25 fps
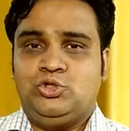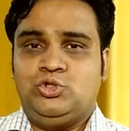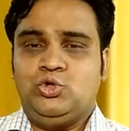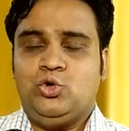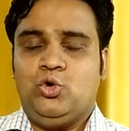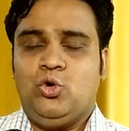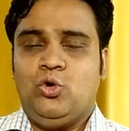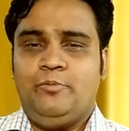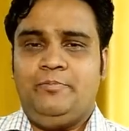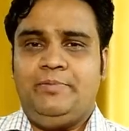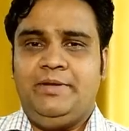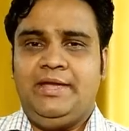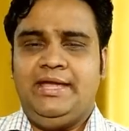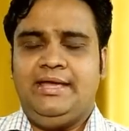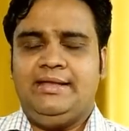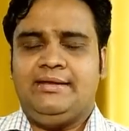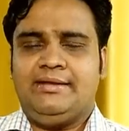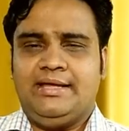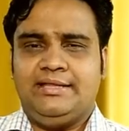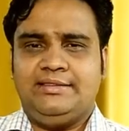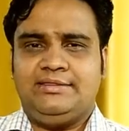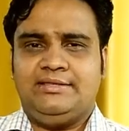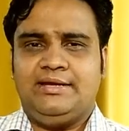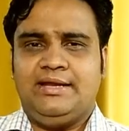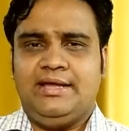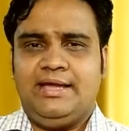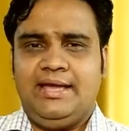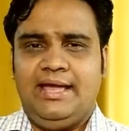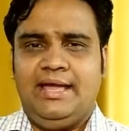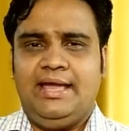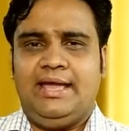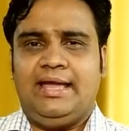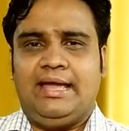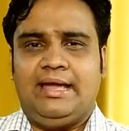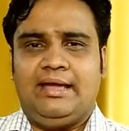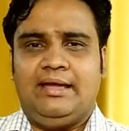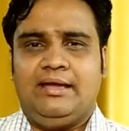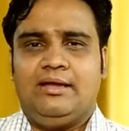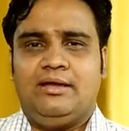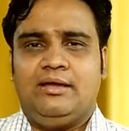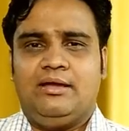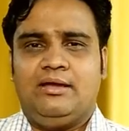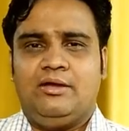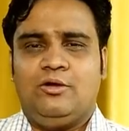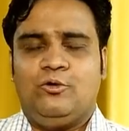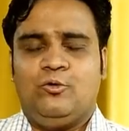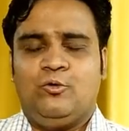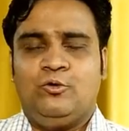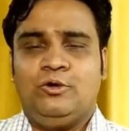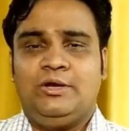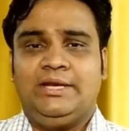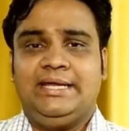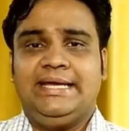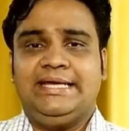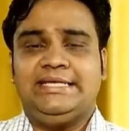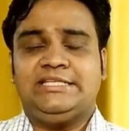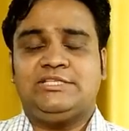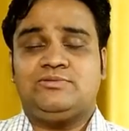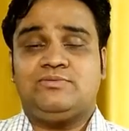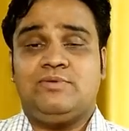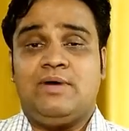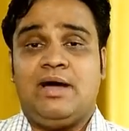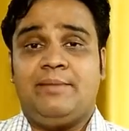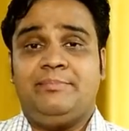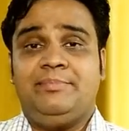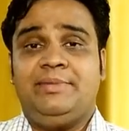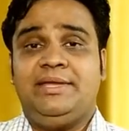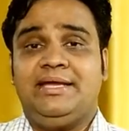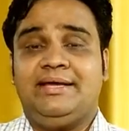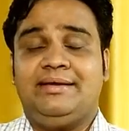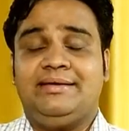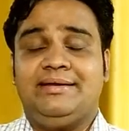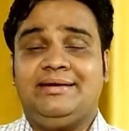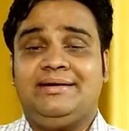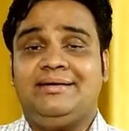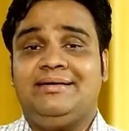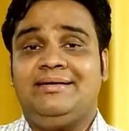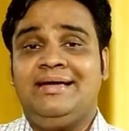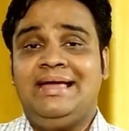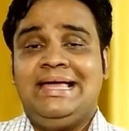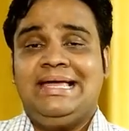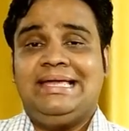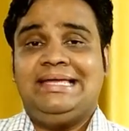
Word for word: जो भी रत्न है उनके स्वामी ग्रह